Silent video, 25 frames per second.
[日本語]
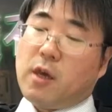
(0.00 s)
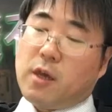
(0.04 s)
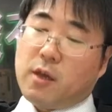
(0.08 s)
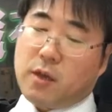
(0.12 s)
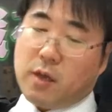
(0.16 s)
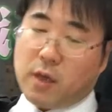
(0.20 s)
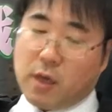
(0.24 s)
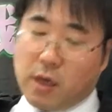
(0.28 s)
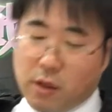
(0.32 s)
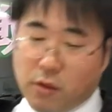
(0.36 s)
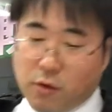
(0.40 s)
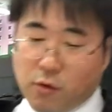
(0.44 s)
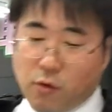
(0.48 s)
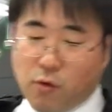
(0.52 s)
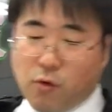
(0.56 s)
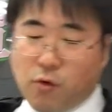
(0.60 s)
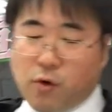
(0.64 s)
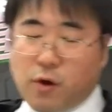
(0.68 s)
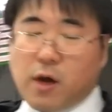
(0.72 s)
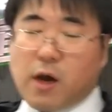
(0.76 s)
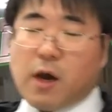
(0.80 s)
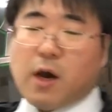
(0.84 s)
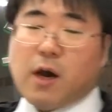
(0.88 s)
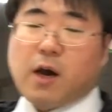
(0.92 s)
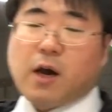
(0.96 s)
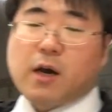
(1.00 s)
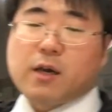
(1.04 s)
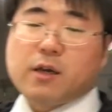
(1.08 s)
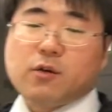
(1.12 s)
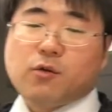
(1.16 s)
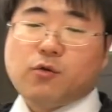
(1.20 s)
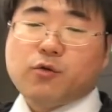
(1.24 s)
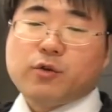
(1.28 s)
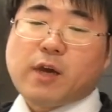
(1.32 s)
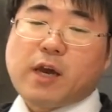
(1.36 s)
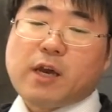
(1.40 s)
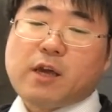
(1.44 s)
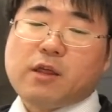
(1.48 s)
OK、テキストが
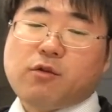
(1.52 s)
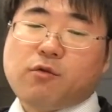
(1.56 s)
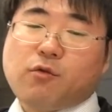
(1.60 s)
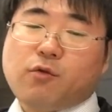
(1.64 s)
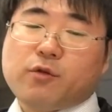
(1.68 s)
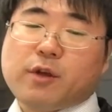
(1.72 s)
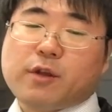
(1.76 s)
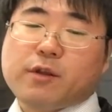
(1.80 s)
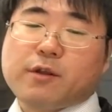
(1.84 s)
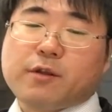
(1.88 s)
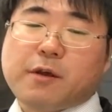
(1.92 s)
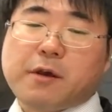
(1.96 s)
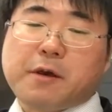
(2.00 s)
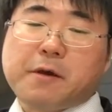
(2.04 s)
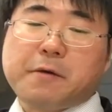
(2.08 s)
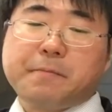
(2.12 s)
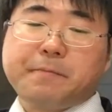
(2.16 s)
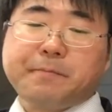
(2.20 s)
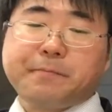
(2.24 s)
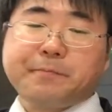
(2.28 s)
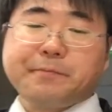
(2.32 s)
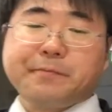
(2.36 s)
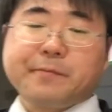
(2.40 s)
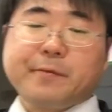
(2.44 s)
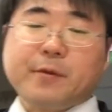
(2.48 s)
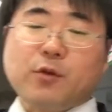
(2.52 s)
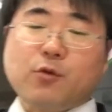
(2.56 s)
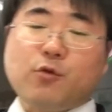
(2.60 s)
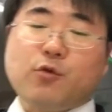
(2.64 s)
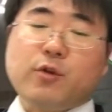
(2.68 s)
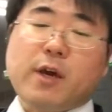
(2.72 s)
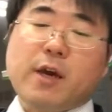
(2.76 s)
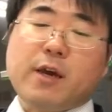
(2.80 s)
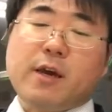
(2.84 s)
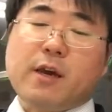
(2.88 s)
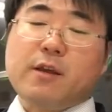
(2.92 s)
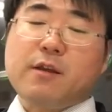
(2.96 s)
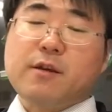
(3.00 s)
5代そうですね。
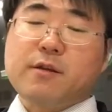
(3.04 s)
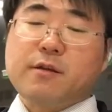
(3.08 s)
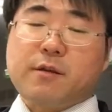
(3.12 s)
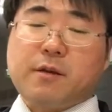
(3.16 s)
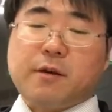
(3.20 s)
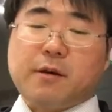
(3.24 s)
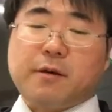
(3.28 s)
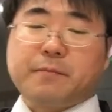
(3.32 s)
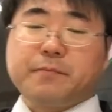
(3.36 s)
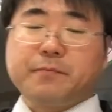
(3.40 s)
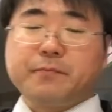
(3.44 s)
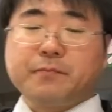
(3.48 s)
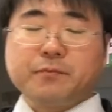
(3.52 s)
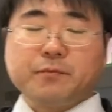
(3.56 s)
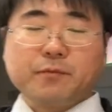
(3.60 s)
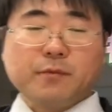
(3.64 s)
5代元ですね。